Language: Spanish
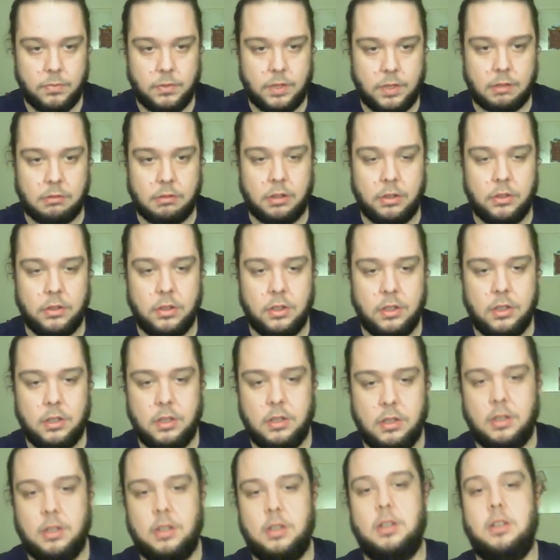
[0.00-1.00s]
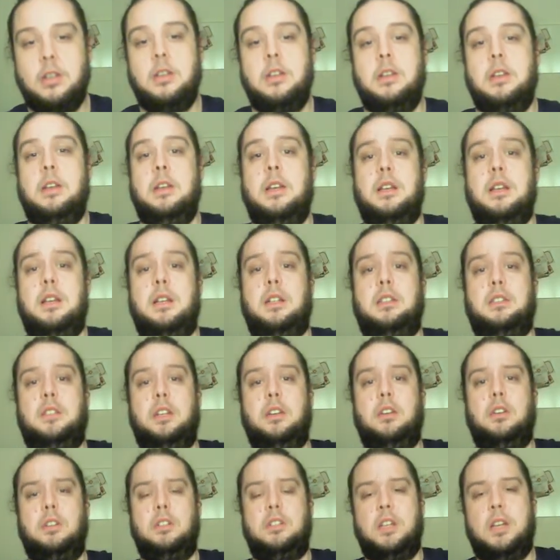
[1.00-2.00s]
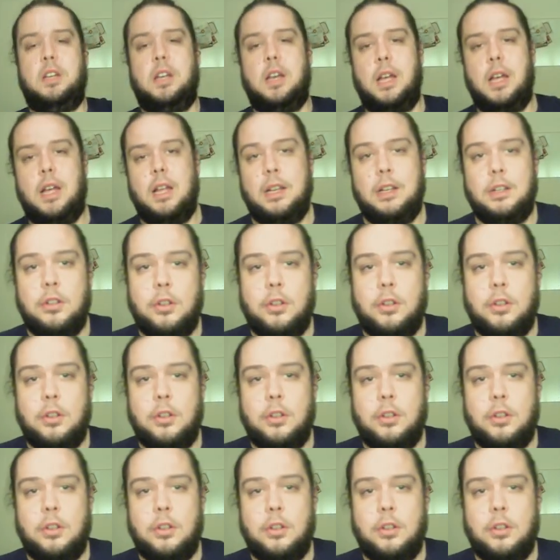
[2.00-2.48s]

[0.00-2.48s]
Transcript: ¿De acuerdo? Chicos y chicas,